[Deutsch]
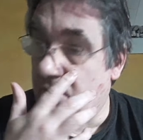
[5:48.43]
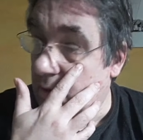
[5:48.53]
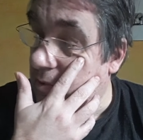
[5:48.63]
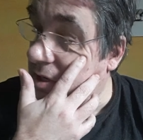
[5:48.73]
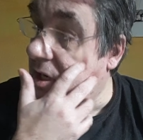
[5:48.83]

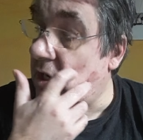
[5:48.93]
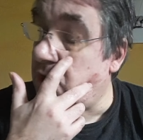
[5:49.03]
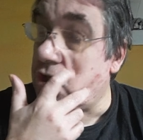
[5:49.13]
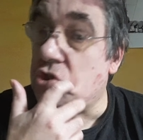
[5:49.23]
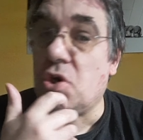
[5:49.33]
wenn man
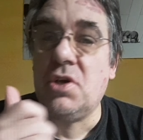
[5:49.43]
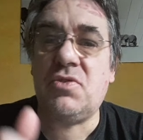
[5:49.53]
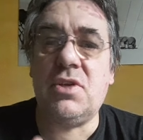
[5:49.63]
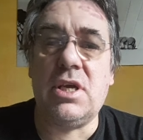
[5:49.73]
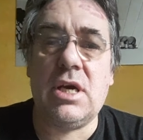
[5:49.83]
einen
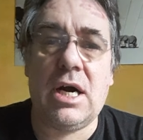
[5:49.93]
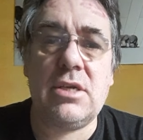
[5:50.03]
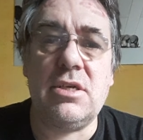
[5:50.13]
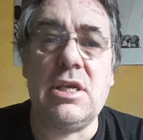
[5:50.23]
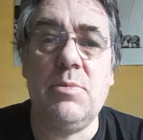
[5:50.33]
Joystick
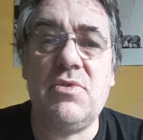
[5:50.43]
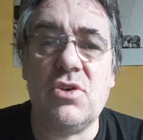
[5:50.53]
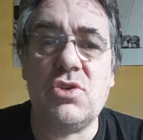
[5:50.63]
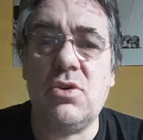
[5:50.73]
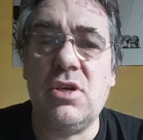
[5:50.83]
hat, gibt es
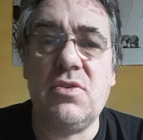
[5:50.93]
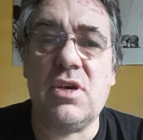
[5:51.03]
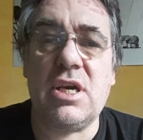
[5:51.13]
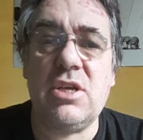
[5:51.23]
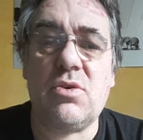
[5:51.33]
ja schon
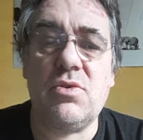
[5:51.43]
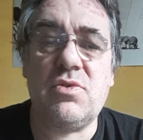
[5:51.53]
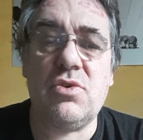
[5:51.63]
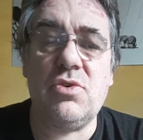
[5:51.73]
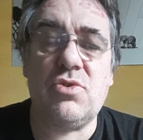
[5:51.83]
diese
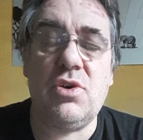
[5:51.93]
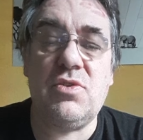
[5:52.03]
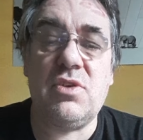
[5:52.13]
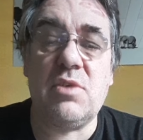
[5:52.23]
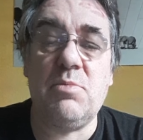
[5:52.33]

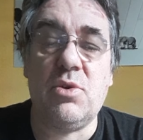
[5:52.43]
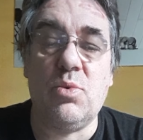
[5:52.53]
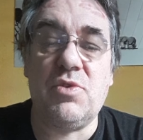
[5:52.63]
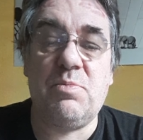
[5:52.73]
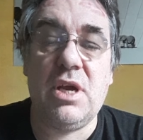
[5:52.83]
Retro-Joystick mit
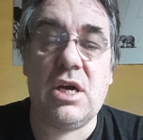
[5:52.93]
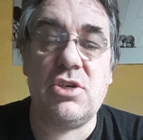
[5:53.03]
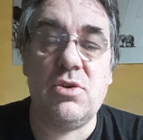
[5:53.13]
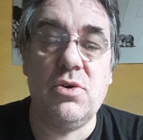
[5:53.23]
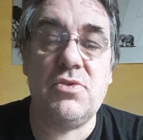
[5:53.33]

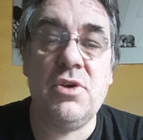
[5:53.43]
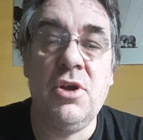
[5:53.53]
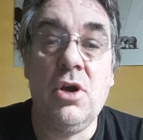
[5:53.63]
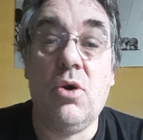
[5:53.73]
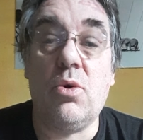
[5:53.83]
USB-Anschluss
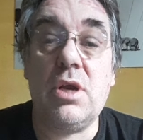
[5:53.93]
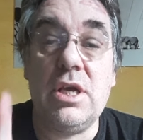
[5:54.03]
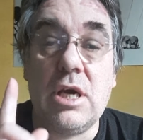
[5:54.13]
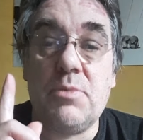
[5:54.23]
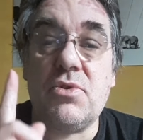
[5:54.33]
oder
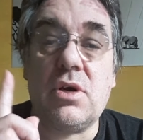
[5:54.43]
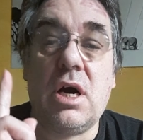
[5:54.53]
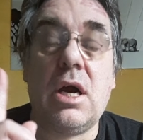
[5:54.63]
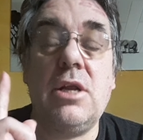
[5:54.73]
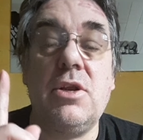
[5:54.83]
ich habe
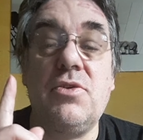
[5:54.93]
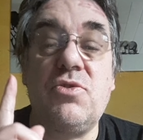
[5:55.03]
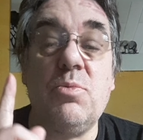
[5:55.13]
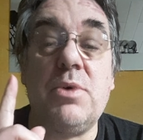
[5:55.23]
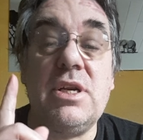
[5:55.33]
sogar einen
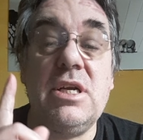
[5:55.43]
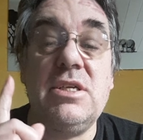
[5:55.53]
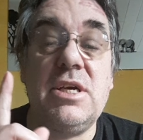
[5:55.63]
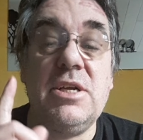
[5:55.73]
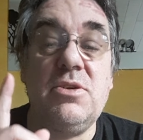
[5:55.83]
Super
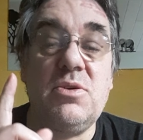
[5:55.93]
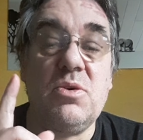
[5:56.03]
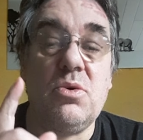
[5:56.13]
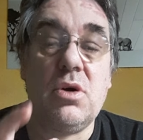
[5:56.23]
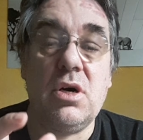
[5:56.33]

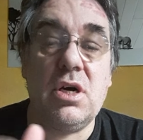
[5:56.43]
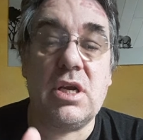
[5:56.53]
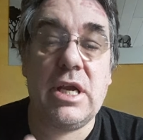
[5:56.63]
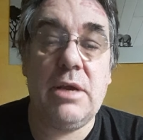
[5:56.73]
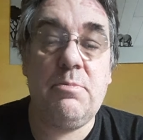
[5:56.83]
Nintendo äh,
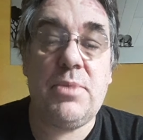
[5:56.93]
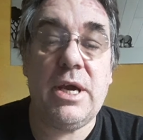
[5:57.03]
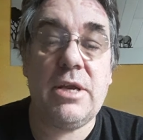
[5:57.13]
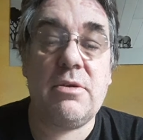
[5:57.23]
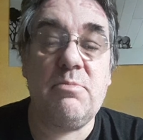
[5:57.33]

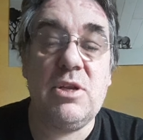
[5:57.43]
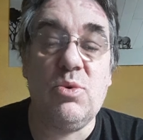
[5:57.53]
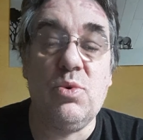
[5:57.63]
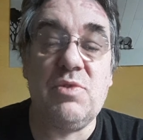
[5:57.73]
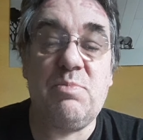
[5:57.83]
Gamepad mit
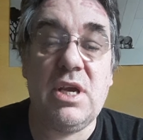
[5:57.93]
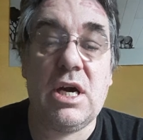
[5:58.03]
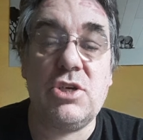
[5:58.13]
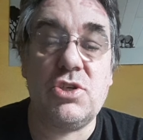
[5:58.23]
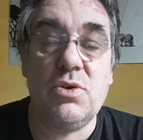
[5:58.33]

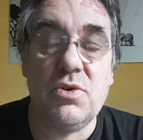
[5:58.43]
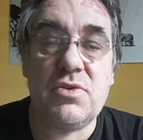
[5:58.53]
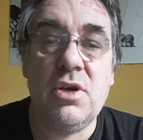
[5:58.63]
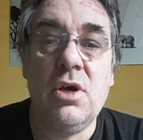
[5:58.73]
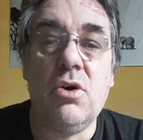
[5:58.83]
USB-Anschluss
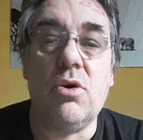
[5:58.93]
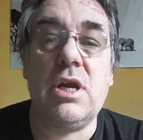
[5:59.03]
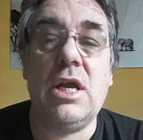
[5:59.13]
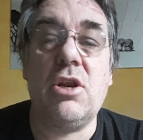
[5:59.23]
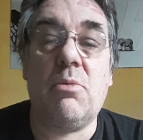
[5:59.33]
und
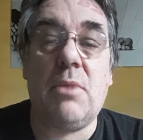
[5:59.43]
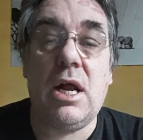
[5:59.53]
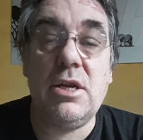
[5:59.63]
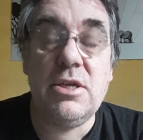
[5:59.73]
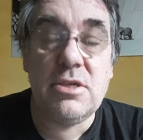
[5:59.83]
einen
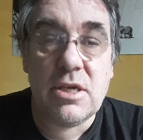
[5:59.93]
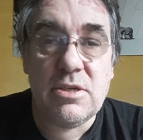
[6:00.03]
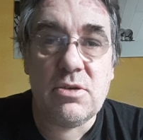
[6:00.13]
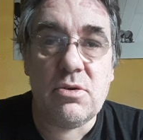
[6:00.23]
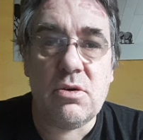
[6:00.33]
normalen
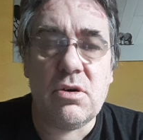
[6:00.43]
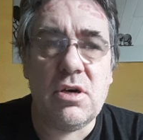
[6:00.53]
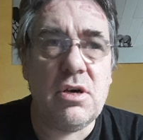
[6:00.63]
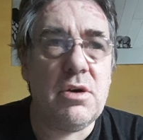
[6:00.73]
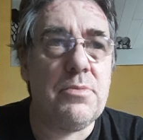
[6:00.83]

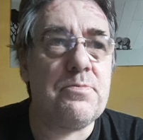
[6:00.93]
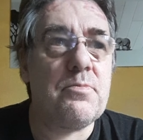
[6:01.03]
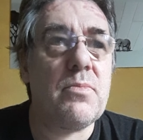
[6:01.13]
Nintendo, äh,